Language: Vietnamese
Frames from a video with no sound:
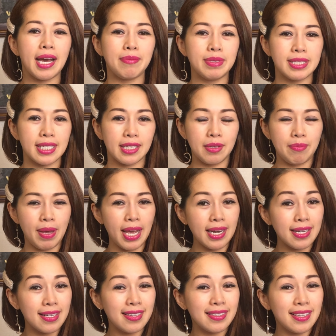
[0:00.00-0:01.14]
20 cm
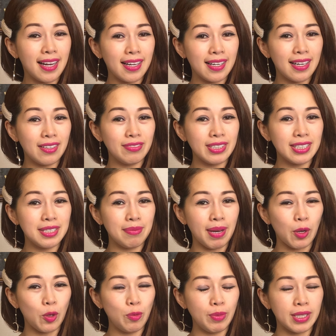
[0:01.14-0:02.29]
gần hơn với gương mặt
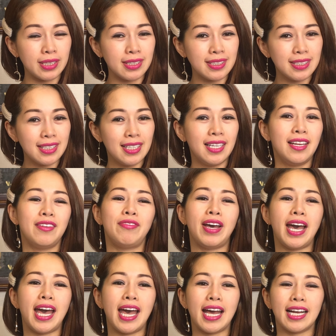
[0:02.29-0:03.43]
của mình
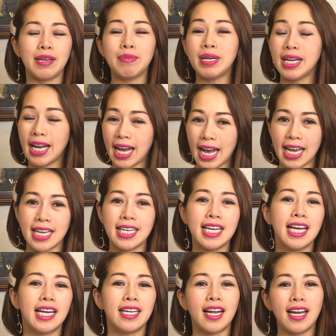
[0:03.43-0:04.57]
và cái bước 2
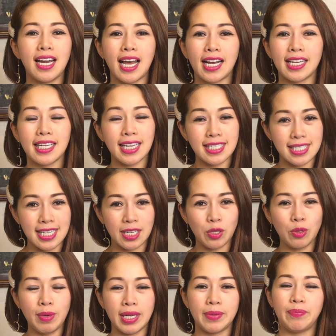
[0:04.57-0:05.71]
đó là cái cách xịt của
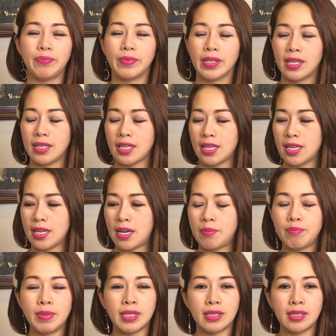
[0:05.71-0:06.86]
mình thì ờ,
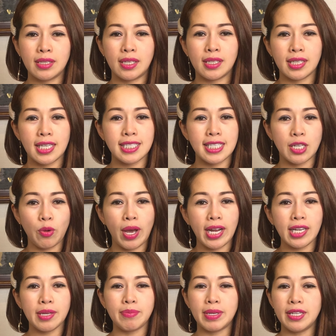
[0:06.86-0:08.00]
mình ờ, khi xịt khoáng
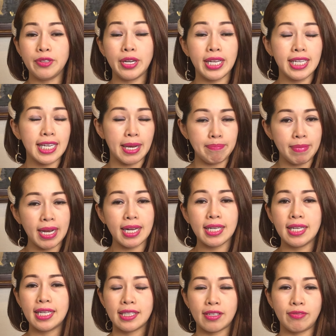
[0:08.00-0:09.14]
thì mình lưu ý nhắm mắt
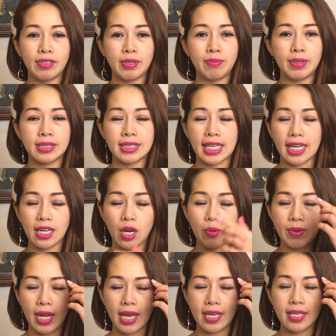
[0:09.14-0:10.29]
tại vì mình sẽ không
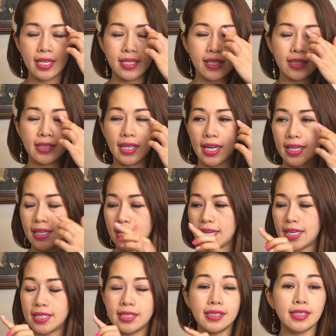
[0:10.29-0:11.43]
để cho những cái
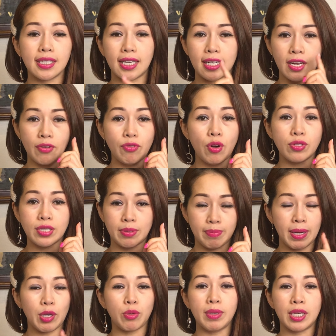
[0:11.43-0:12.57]
ờ, nước này nó vô trong
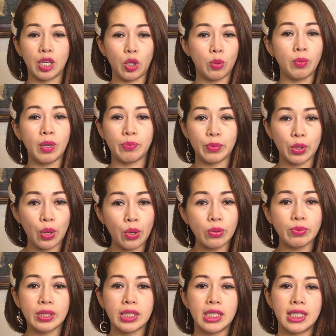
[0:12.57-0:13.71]
mắt của mình nó cũng không tốt
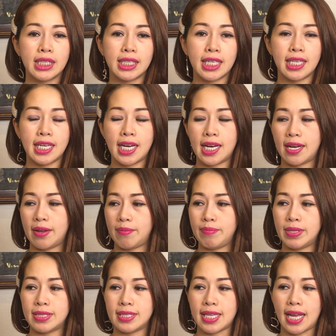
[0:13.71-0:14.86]
thì
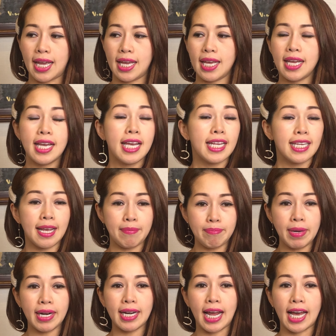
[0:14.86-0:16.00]
mình sẽ nhắm
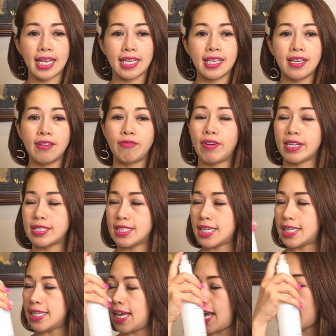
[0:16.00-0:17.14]
mắt lại và xịt
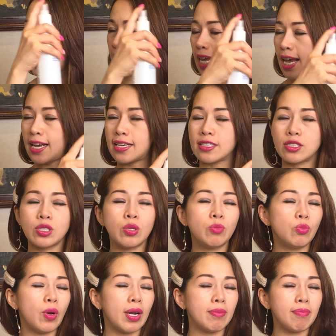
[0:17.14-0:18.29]
nhẹ nhàng
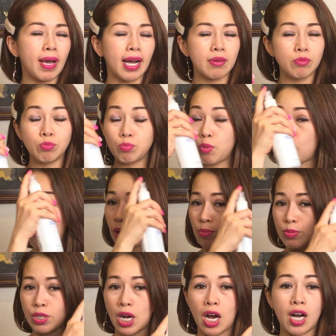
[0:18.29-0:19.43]
xung quanh mặt một vòng
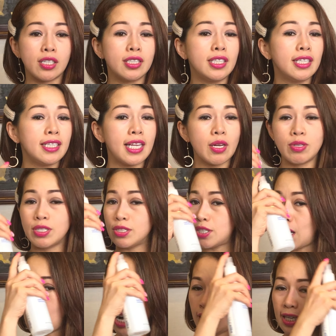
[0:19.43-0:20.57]
tròn theo đường
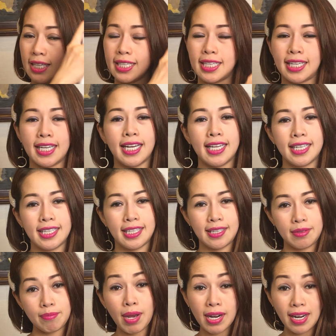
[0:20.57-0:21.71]
tròn các anh chị ha
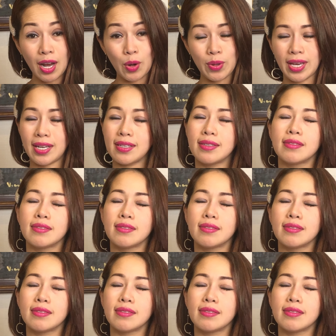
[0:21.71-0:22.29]
bắt đầu nha